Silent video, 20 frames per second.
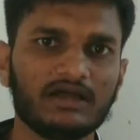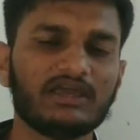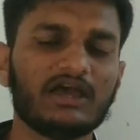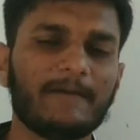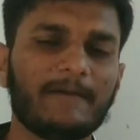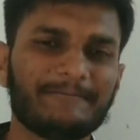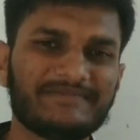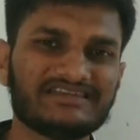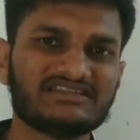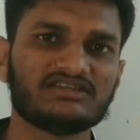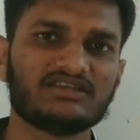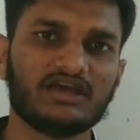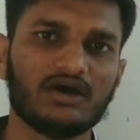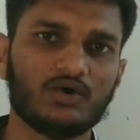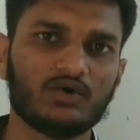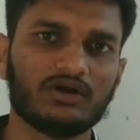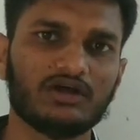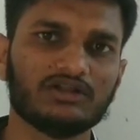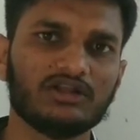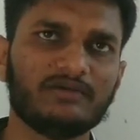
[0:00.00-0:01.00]
क्या मिस क्या
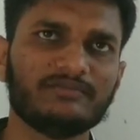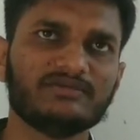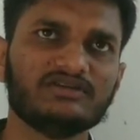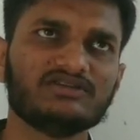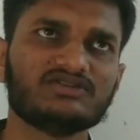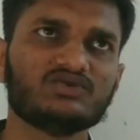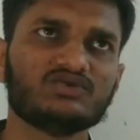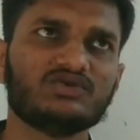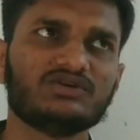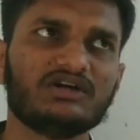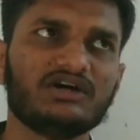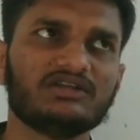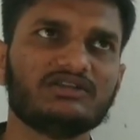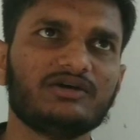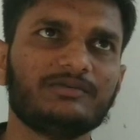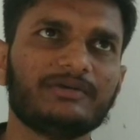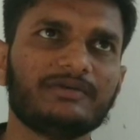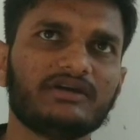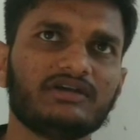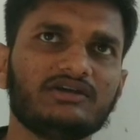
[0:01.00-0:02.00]
हो रहा था मिस हो रहा
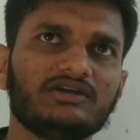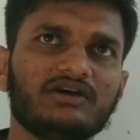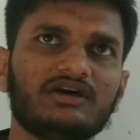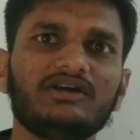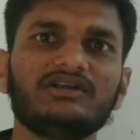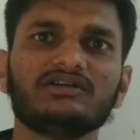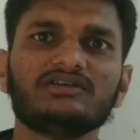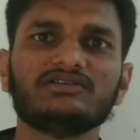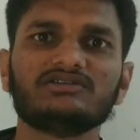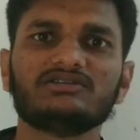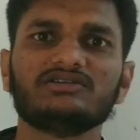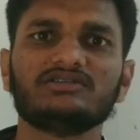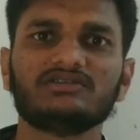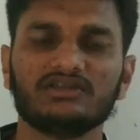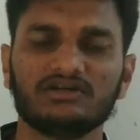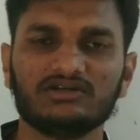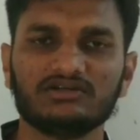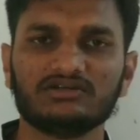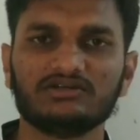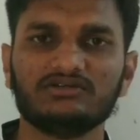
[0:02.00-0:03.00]
था भाई हर किसी
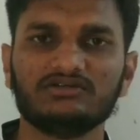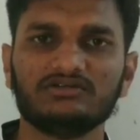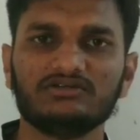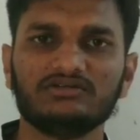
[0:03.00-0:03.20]
तक